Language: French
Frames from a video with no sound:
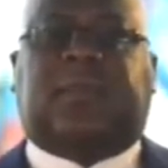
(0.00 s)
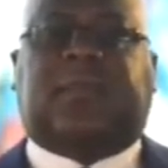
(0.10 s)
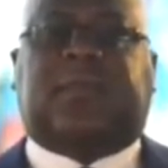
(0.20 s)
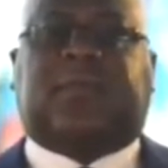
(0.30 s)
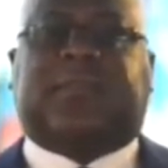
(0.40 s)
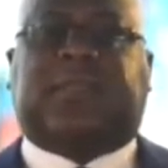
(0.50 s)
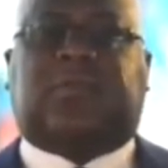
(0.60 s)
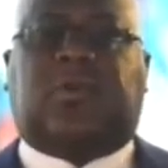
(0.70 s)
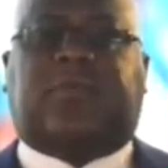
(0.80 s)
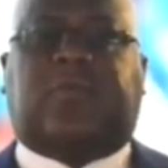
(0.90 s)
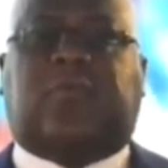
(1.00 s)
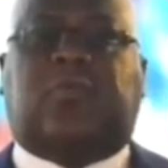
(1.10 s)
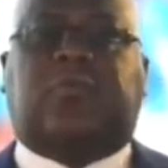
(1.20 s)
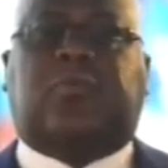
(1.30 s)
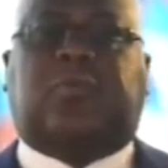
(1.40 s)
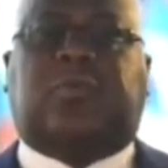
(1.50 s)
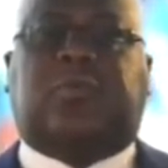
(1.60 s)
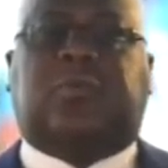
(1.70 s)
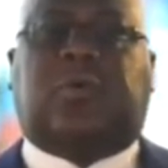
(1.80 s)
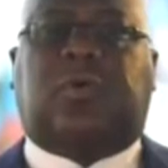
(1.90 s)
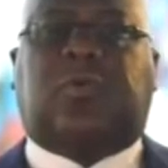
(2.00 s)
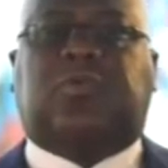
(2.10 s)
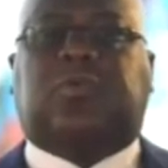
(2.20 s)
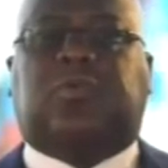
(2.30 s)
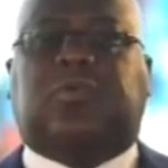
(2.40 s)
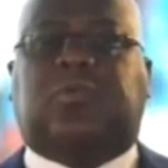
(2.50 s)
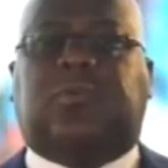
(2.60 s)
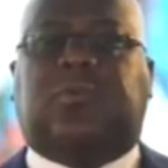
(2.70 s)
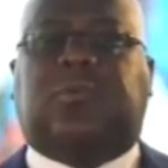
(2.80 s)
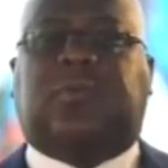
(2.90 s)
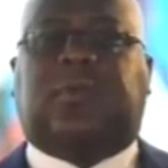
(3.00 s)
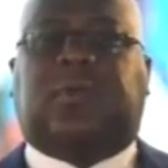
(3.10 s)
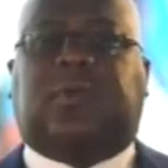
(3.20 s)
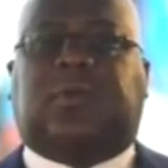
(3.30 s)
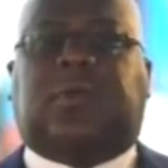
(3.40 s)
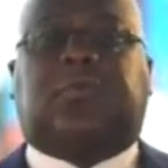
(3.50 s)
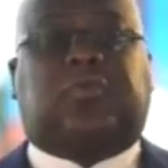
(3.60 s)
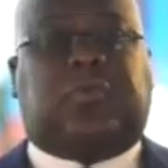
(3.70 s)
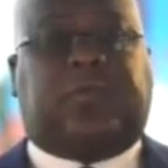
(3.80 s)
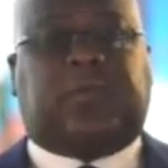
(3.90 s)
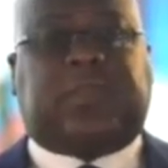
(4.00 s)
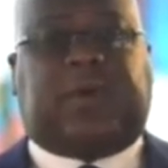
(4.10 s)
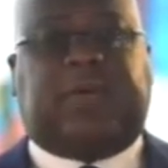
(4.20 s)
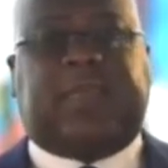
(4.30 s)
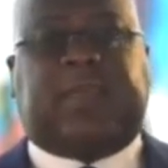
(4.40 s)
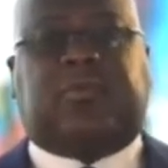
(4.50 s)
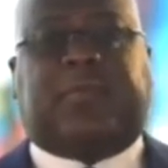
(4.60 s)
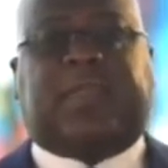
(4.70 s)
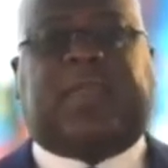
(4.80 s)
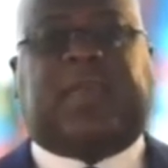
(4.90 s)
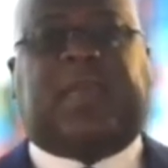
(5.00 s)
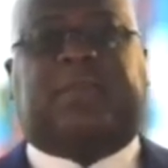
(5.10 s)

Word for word: Et dans cette œuvre commune de reconstruction, nous devons travailler de manière à